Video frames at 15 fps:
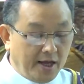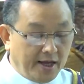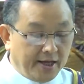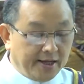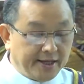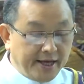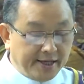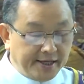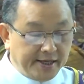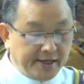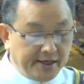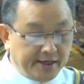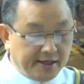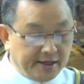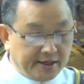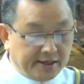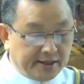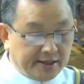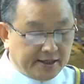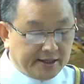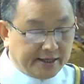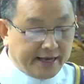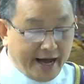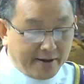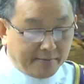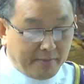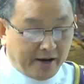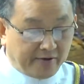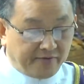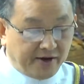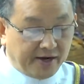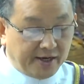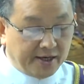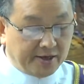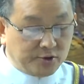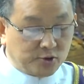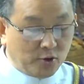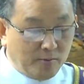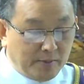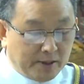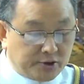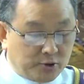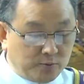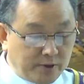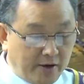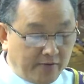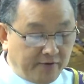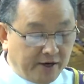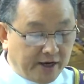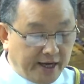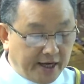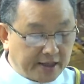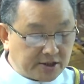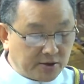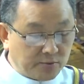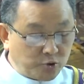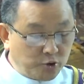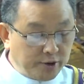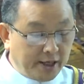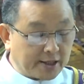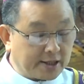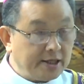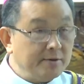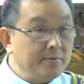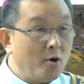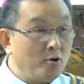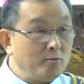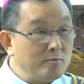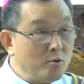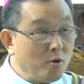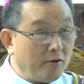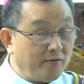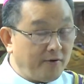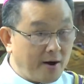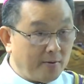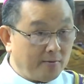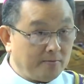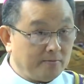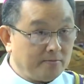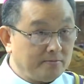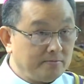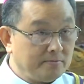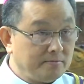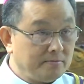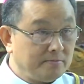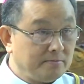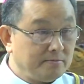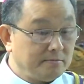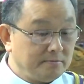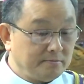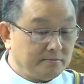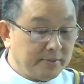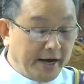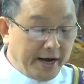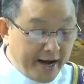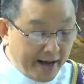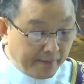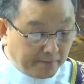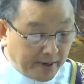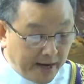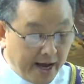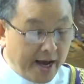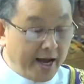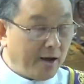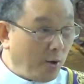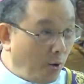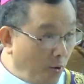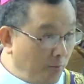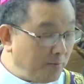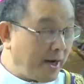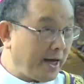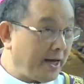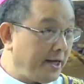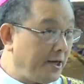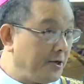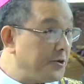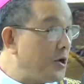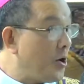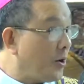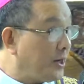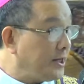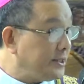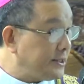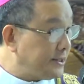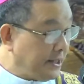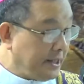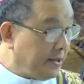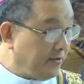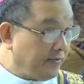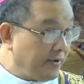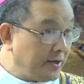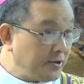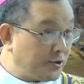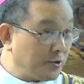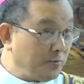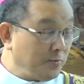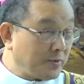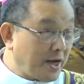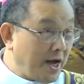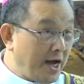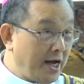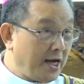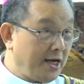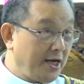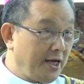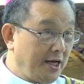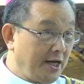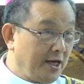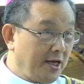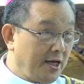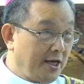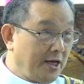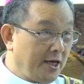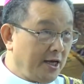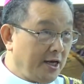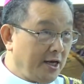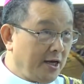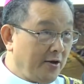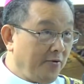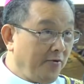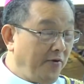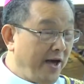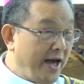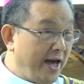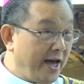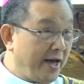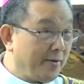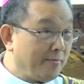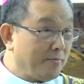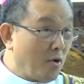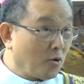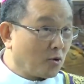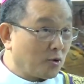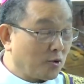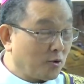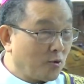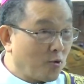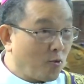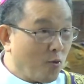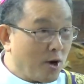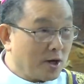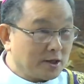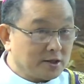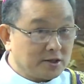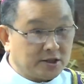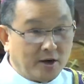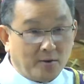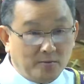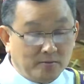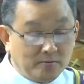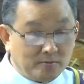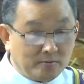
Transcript: Thế thì các bản văn lời Chúa mà chúng ta vừa nghe trong Chủ nhật thứ bốn mùa vọng năm a hôm nay nói gì với chúng ta về một cuộc sống